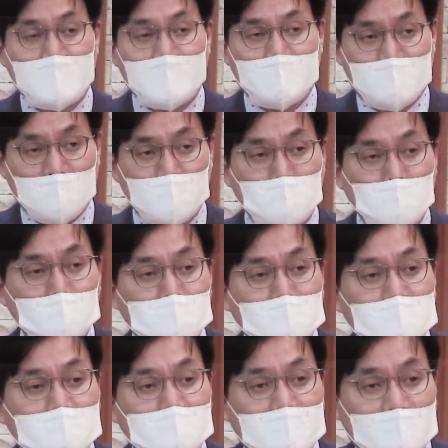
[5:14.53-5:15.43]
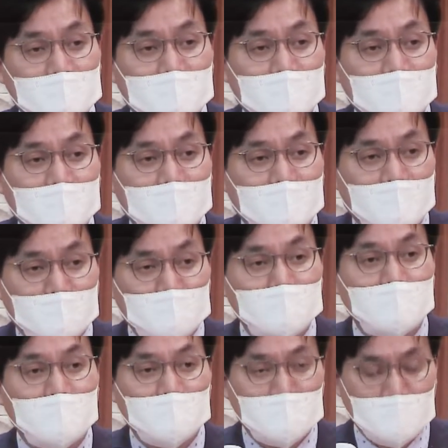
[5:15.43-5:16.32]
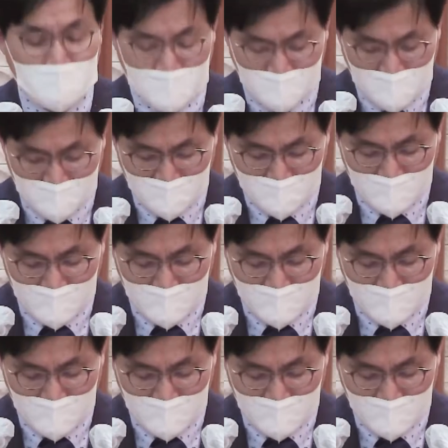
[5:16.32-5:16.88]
대표적인 예가 아브라함입니다.